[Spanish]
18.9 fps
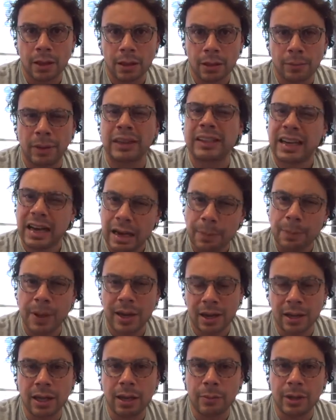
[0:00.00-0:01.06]
Valdría la
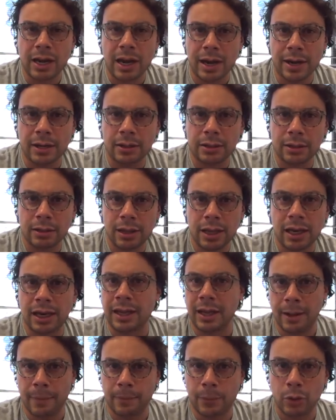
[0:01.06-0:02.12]
pena que miraran el
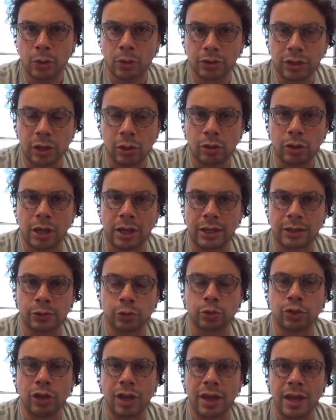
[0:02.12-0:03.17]
ejemplo de lo que
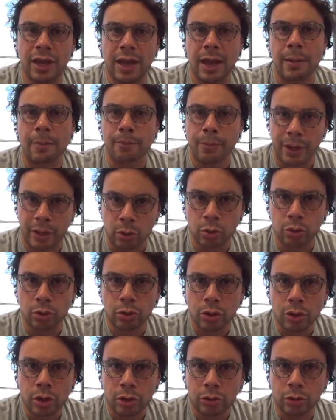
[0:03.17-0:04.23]
sucede en
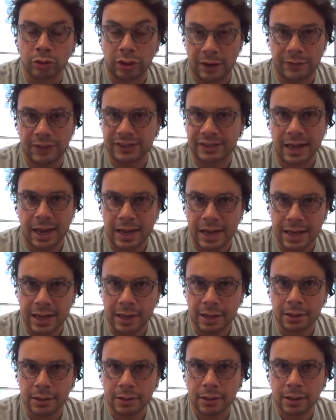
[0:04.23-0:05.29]
Perú, donde la
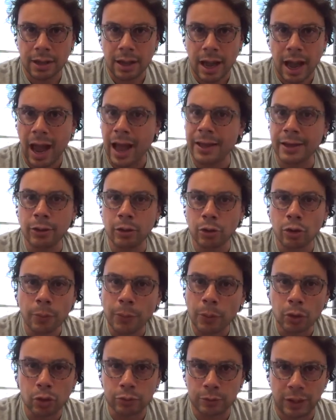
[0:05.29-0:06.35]
Fiscalía ha ido no
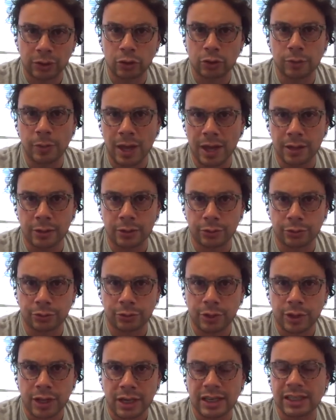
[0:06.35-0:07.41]
por los mandos medios,
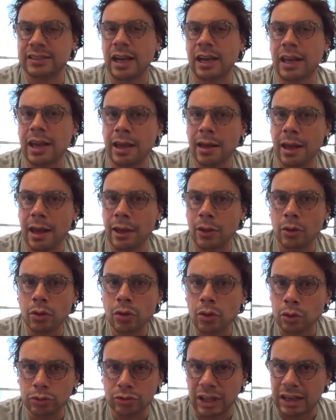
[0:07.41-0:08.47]
ni se ha quedado
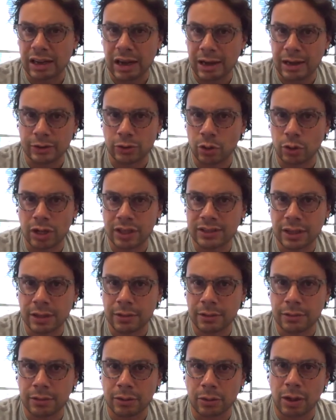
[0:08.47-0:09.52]
con declaraciones
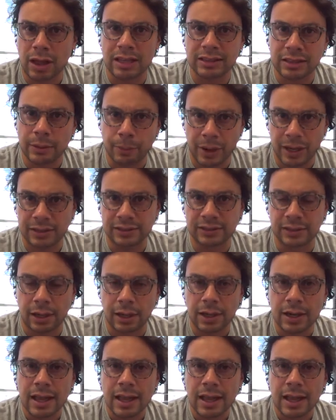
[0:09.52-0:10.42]
en ruedas de prensa.